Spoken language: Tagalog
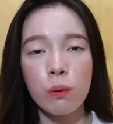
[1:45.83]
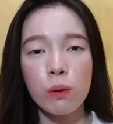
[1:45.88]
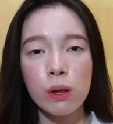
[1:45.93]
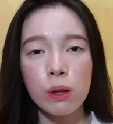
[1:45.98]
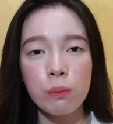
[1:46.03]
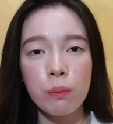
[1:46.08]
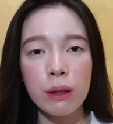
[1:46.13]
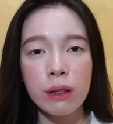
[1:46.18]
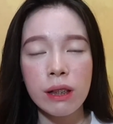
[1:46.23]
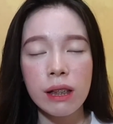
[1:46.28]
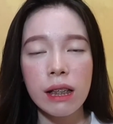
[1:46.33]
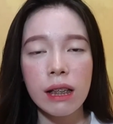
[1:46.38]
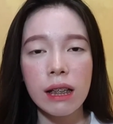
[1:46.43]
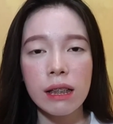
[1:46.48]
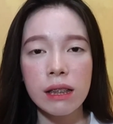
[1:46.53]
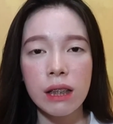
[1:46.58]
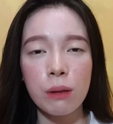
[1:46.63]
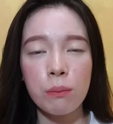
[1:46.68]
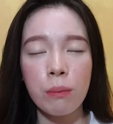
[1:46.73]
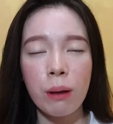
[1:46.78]
especially
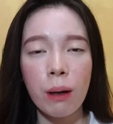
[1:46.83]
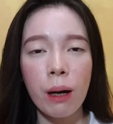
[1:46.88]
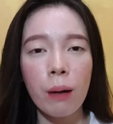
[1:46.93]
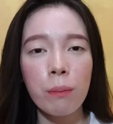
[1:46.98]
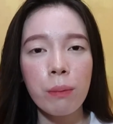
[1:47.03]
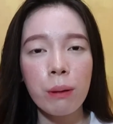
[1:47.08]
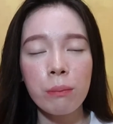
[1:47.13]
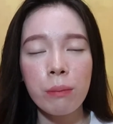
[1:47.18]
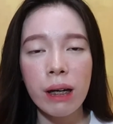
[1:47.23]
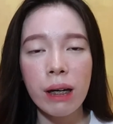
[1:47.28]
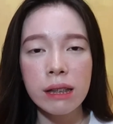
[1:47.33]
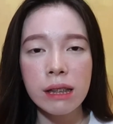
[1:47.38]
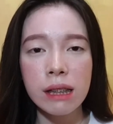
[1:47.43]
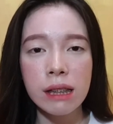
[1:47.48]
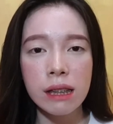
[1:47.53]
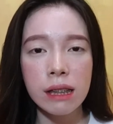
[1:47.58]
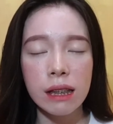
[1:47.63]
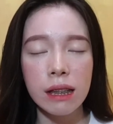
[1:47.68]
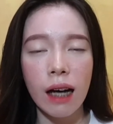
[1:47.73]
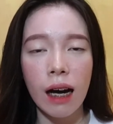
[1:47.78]
kasi kapag mga
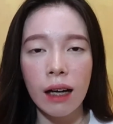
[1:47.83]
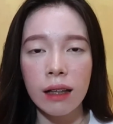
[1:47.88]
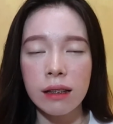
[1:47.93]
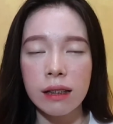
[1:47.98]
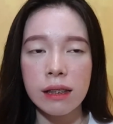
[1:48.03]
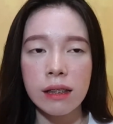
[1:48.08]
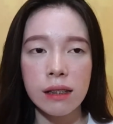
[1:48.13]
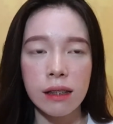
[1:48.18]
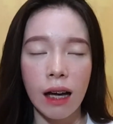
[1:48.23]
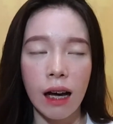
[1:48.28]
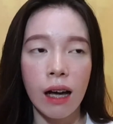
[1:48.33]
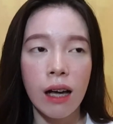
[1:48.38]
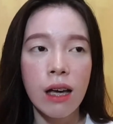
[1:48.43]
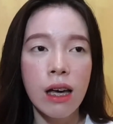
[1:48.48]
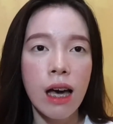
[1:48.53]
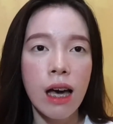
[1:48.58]
cystic acne na,